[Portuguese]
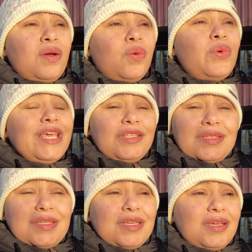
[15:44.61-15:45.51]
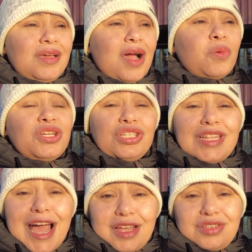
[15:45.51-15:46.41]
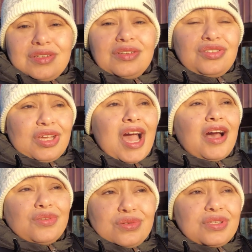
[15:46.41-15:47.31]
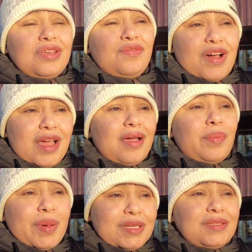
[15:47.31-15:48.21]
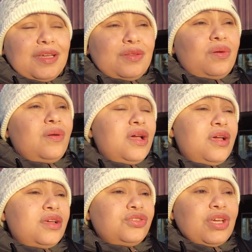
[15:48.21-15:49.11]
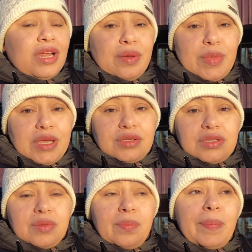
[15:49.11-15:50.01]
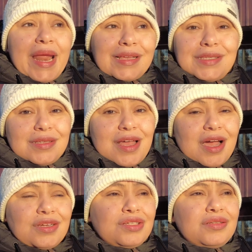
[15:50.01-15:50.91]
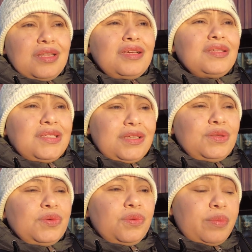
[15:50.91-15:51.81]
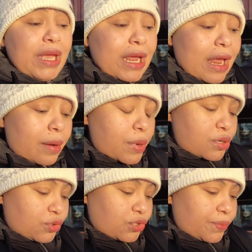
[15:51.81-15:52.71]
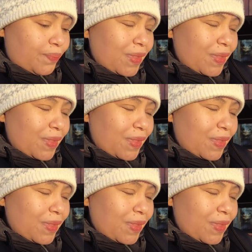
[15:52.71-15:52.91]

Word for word: o índice, a quantidade de casos que vai aparecendo diariamente para a cidade tem sido bem alarmante.